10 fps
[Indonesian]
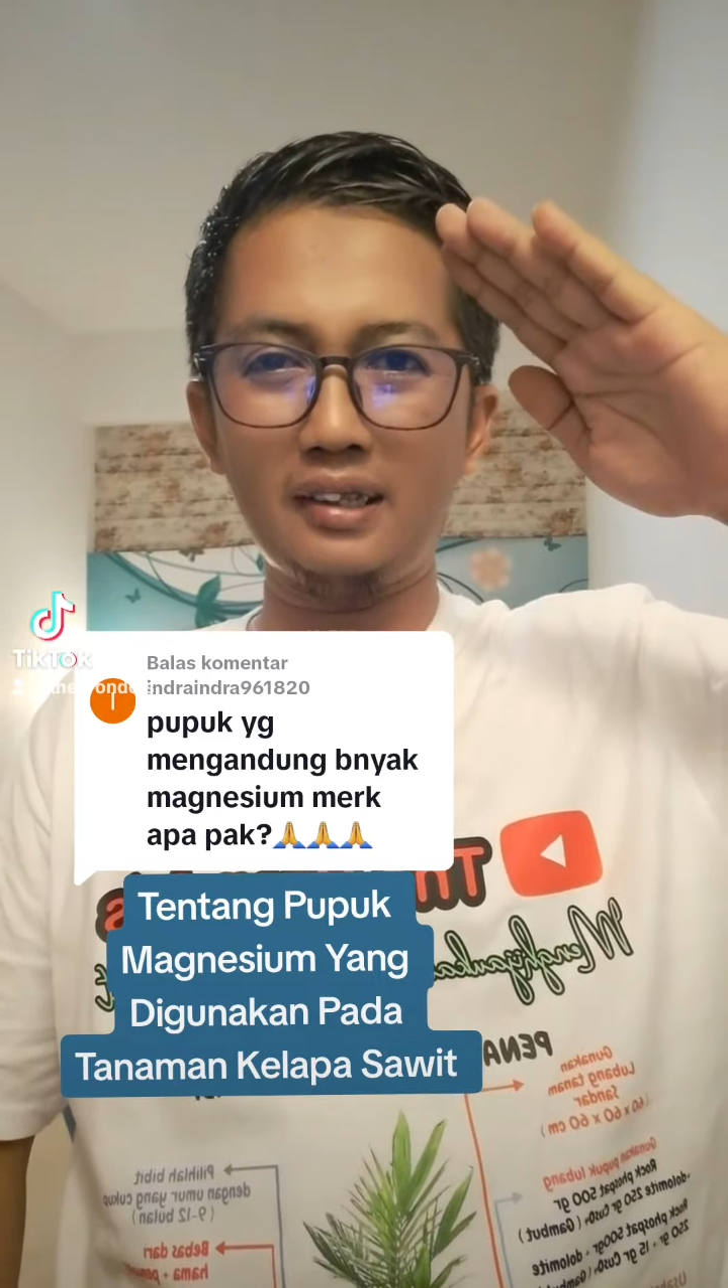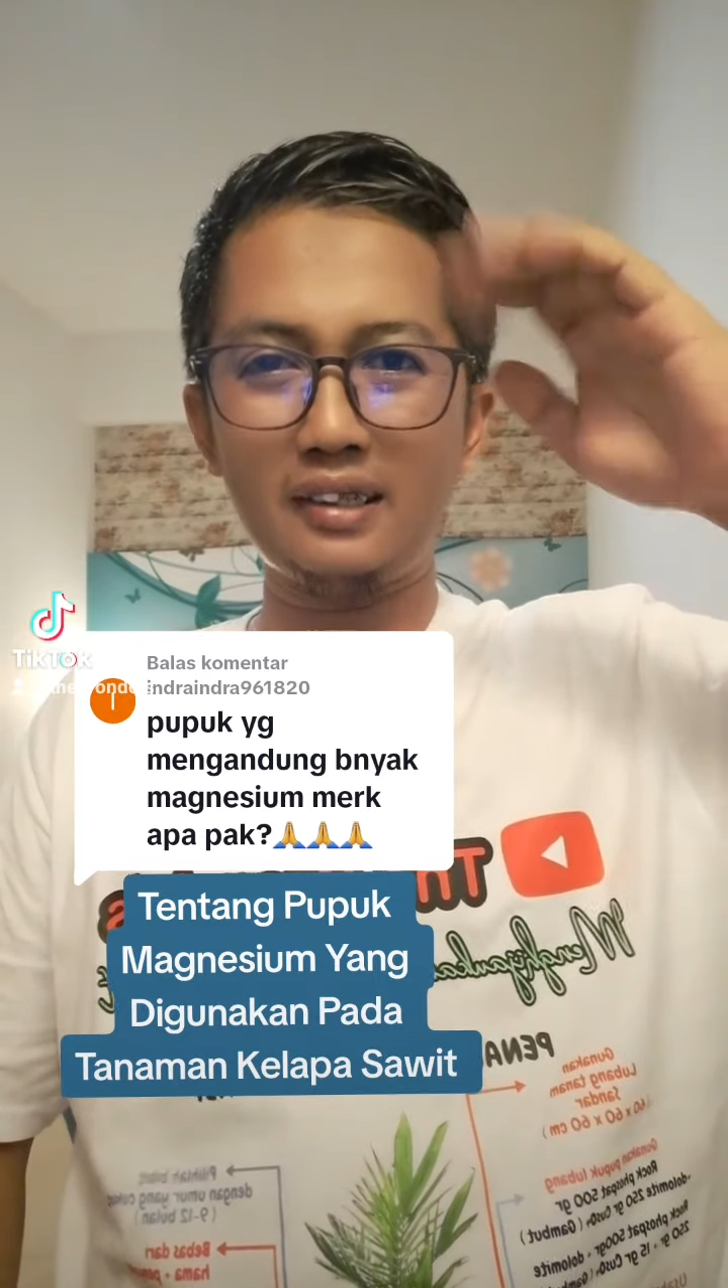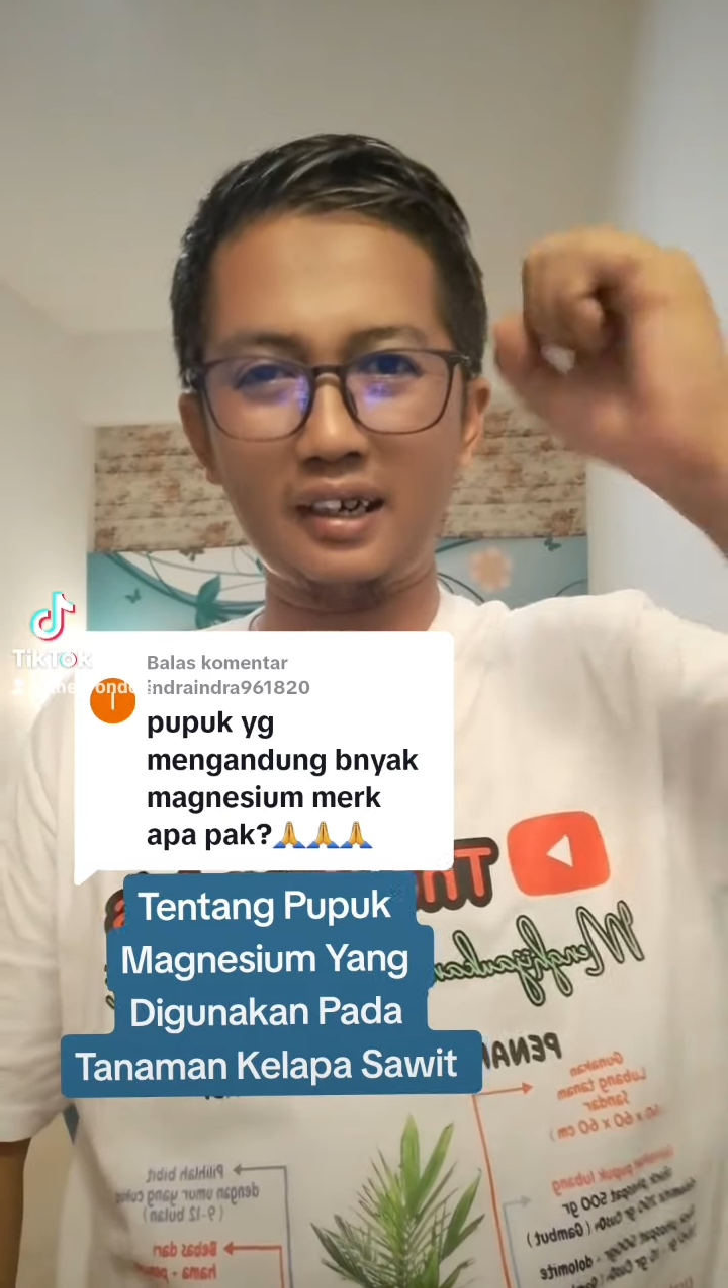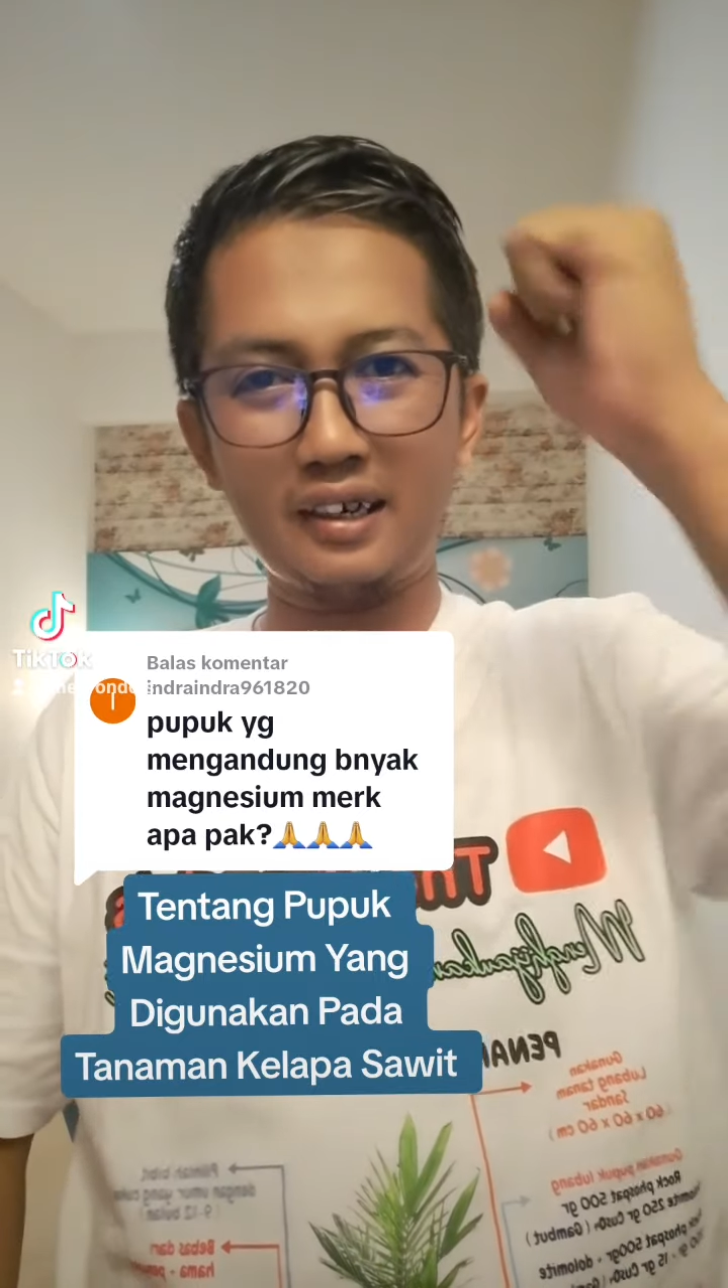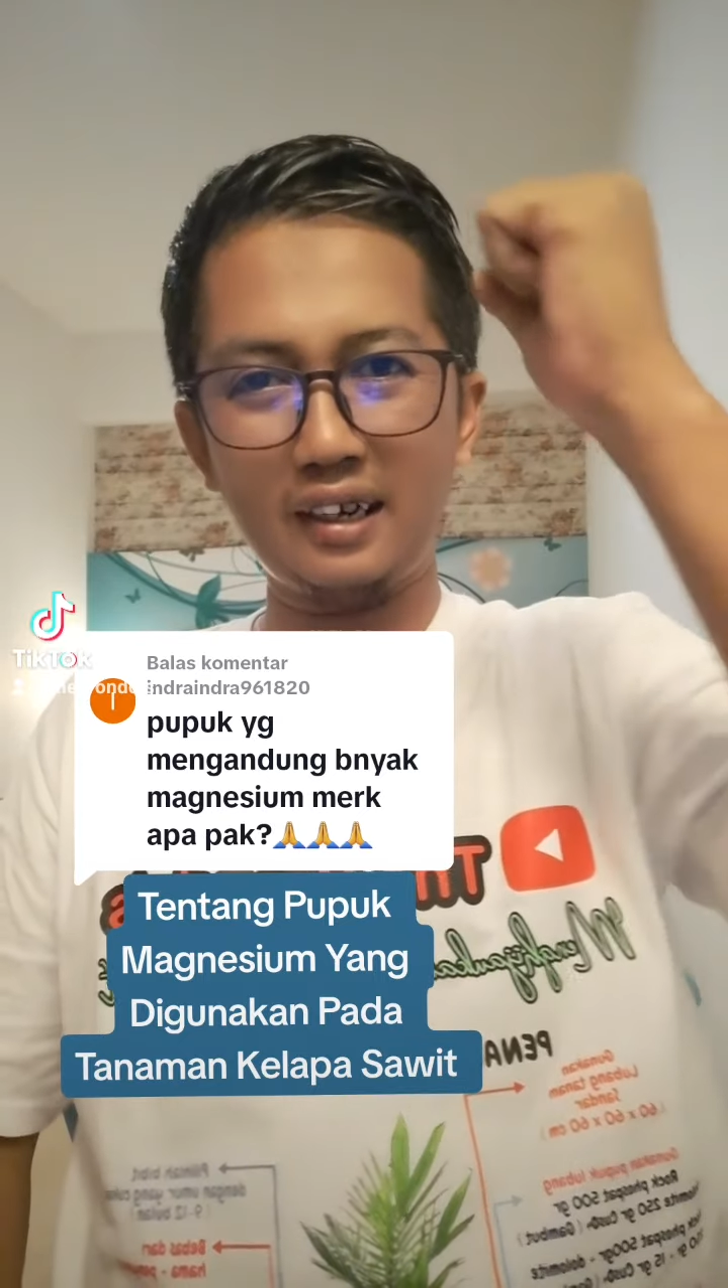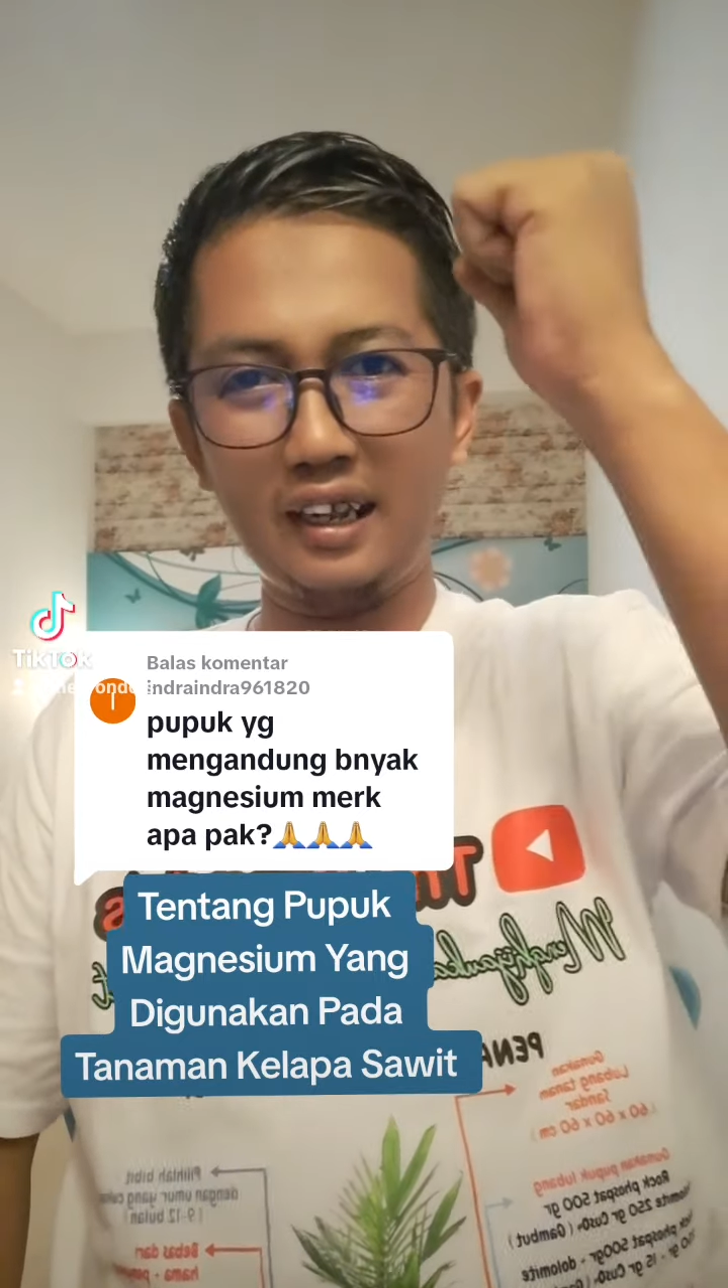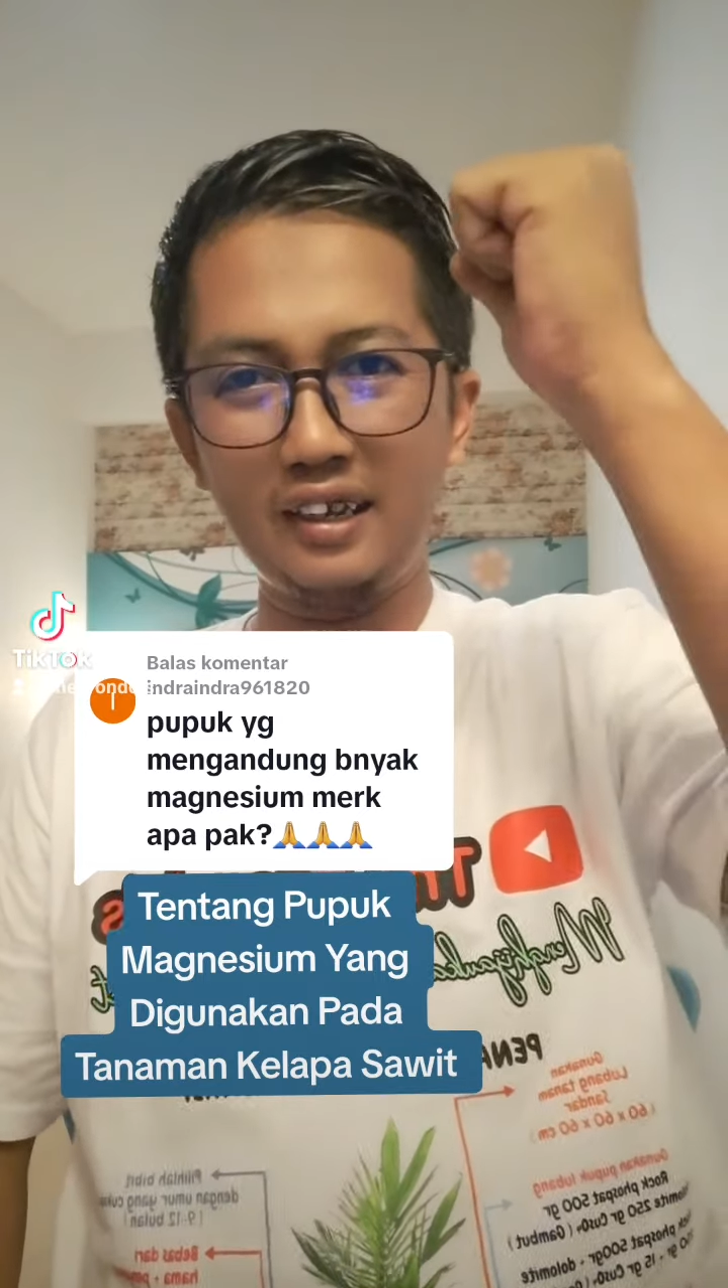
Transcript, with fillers: Planter